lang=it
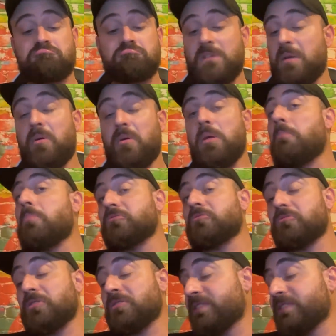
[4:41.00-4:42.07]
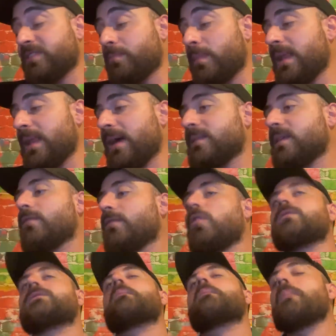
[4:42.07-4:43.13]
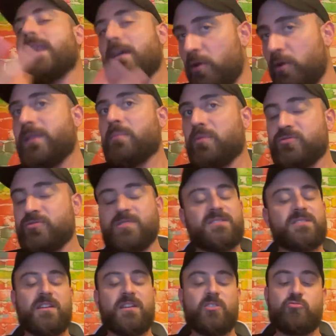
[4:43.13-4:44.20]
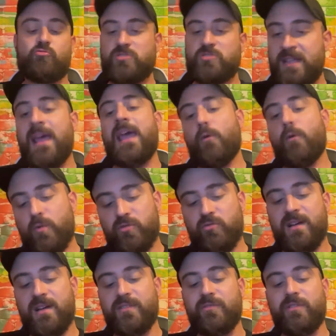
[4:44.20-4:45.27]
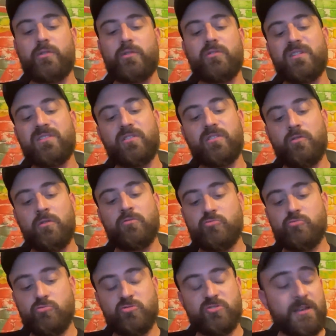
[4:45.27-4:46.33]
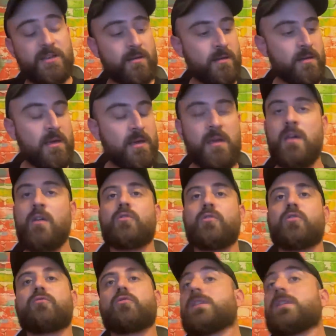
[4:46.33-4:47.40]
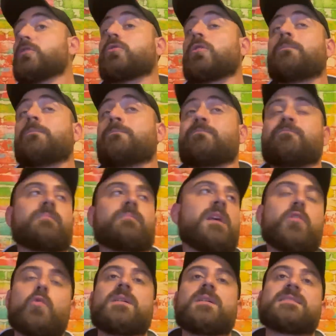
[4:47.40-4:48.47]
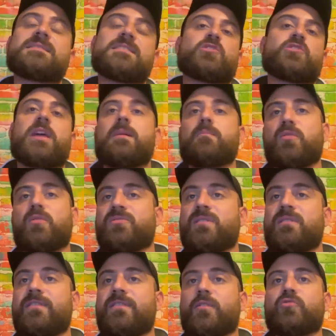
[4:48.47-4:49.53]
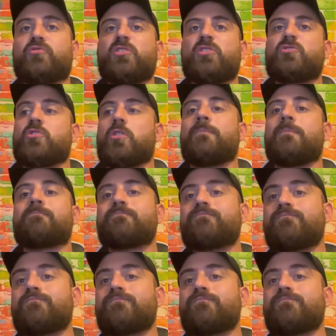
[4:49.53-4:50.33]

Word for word: che poi possono essere sbagliate le volte, ma le volte possono essere anche giuste, in questo caso credo che siano giuste. Quando vi ho detto la Juve senza Champions deve fare ossigeno